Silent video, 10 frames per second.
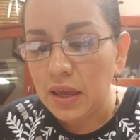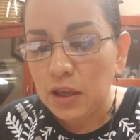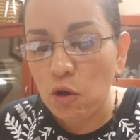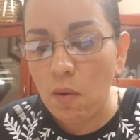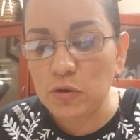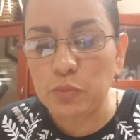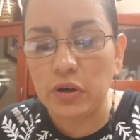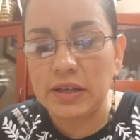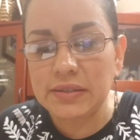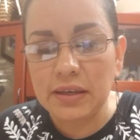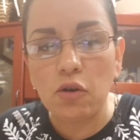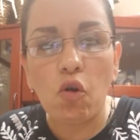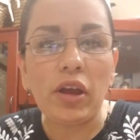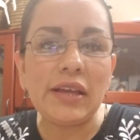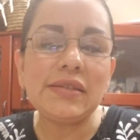Y vamos por las
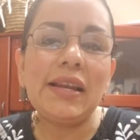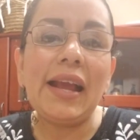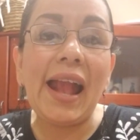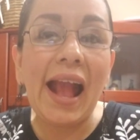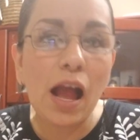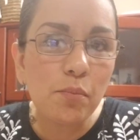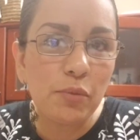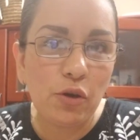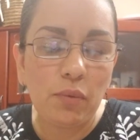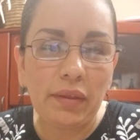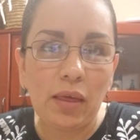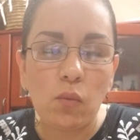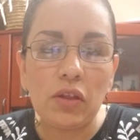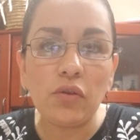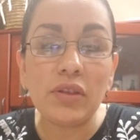cinco, que es el cambio, ¿verdad? Cuando